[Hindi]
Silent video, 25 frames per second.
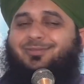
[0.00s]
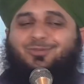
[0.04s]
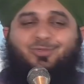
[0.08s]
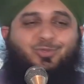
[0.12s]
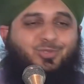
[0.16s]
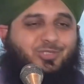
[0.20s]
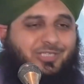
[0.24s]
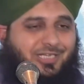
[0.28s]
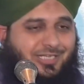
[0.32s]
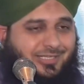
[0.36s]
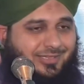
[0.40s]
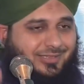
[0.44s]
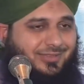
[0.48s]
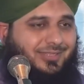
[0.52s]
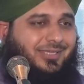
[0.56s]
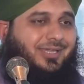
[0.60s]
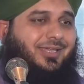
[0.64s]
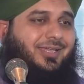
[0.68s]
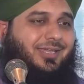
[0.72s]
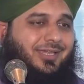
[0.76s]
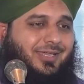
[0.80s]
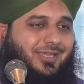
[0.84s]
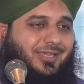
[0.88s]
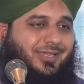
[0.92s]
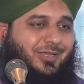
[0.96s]
तू जानता
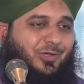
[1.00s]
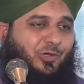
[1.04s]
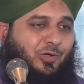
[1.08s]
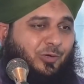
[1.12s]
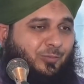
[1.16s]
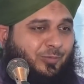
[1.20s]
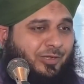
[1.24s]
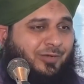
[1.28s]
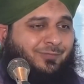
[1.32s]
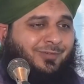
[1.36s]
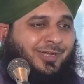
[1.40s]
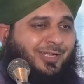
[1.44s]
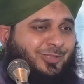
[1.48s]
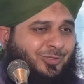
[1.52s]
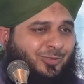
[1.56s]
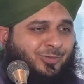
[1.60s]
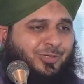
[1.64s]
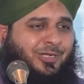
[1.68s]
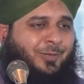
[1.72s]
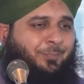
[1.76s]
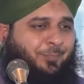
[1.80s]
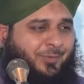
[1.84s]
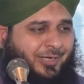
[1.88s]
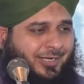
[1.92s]
है उमर वादों का